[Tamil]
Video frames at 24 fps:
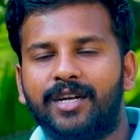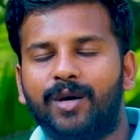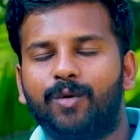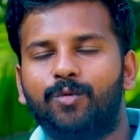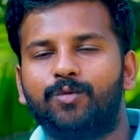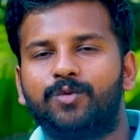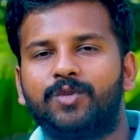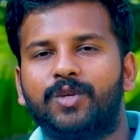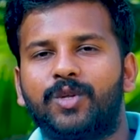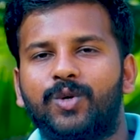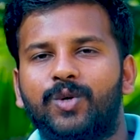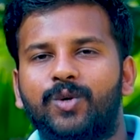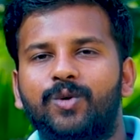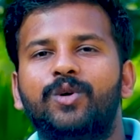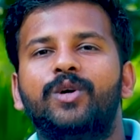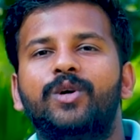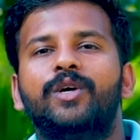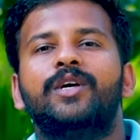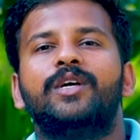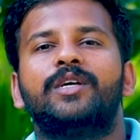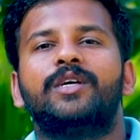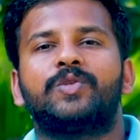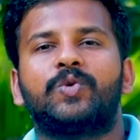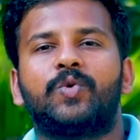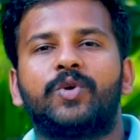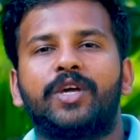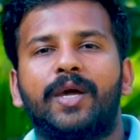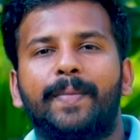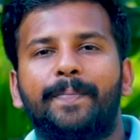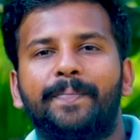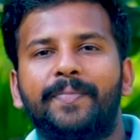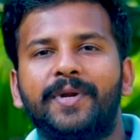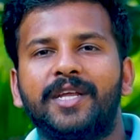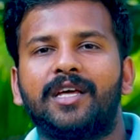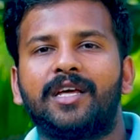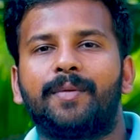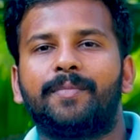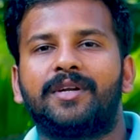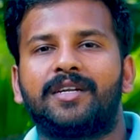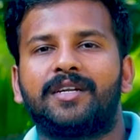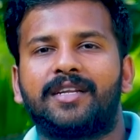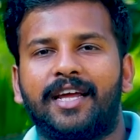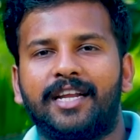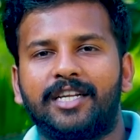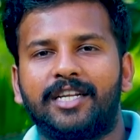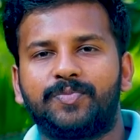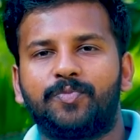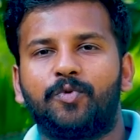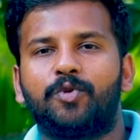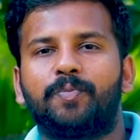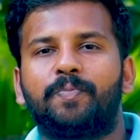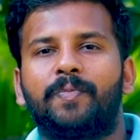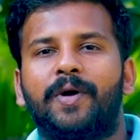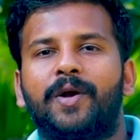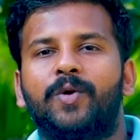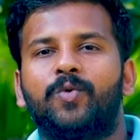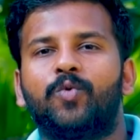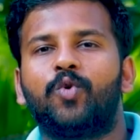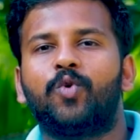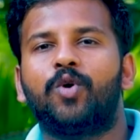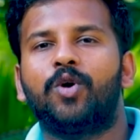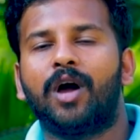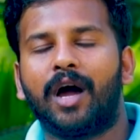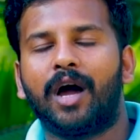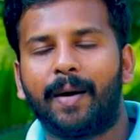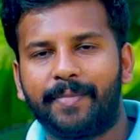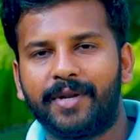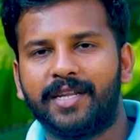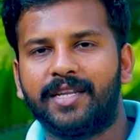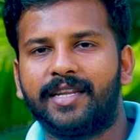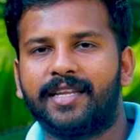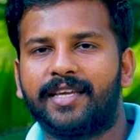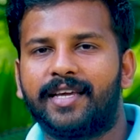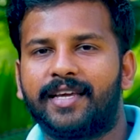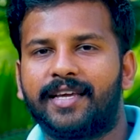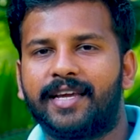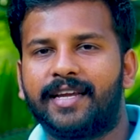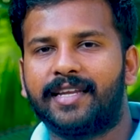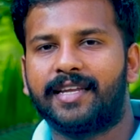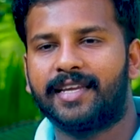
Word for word: டவுட்ஸ் இருக்கும் ஸோ எப்படி நம்ம டிரான்ஸ்போர்ட் பண்ணுவோம் அப்படின்னு நீங்கள்